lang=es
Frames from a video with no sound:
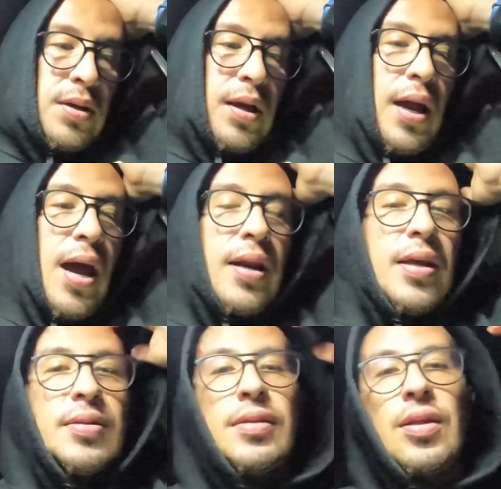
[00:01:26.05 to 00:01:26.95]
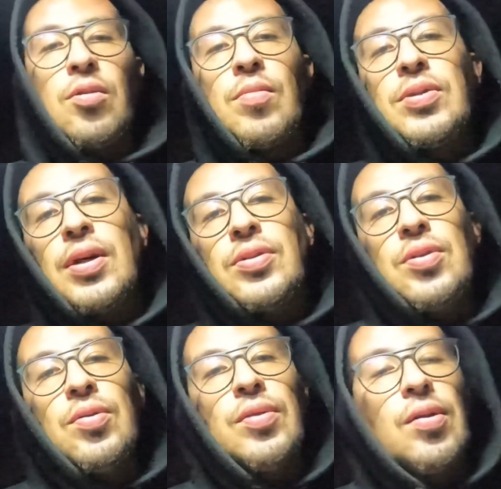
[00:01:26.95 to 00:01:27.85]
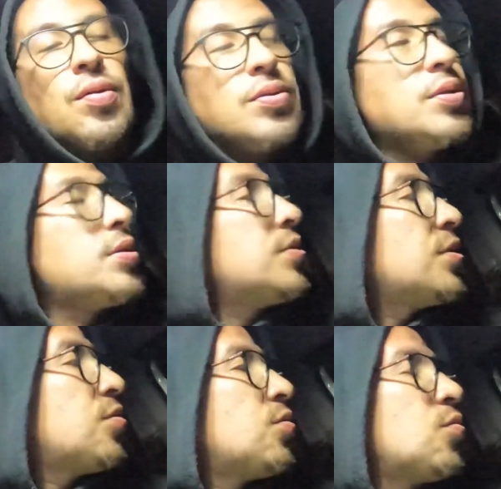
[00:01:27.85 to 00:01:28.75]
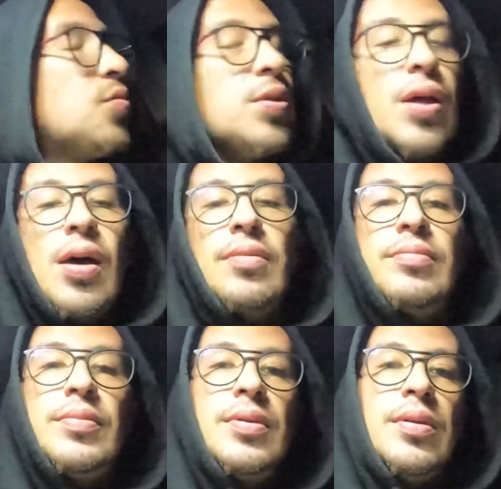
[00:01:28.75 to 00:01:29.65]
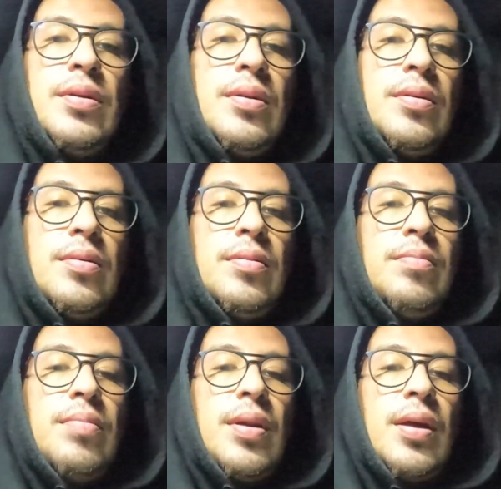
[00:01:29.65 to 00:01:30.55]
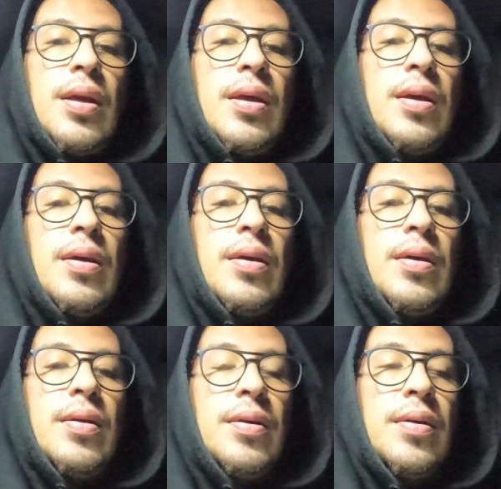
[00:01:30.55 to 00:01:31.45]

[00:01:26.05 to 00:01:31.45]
ganas, que tomes acción en lo que estés haciendo en tu vida para que